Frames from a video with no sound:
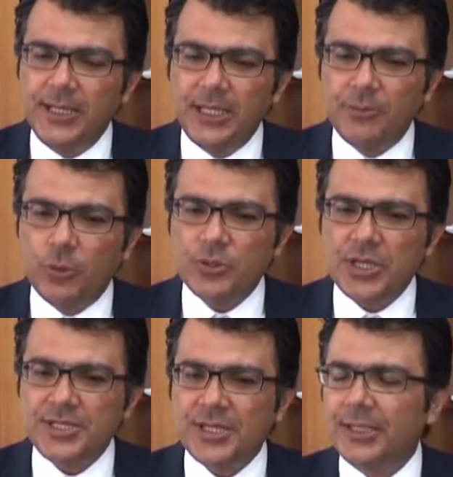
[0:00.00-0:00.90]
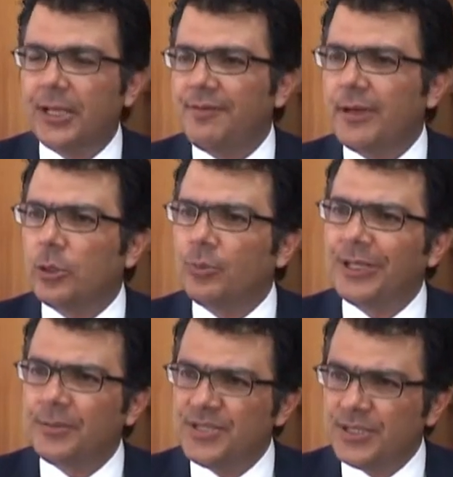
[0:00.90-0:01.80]
29 Haziran'da referanduma
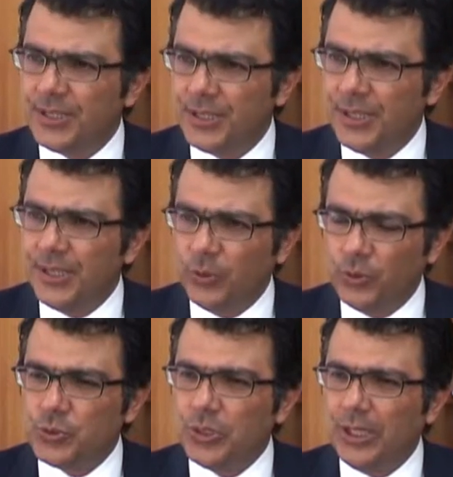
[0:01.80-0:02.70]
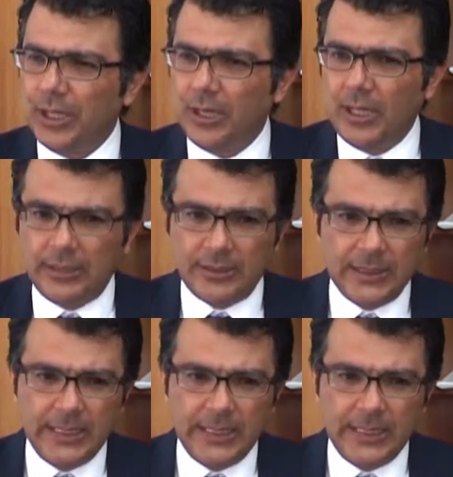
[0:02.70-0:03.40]
gitmesi konusunda karar aldı.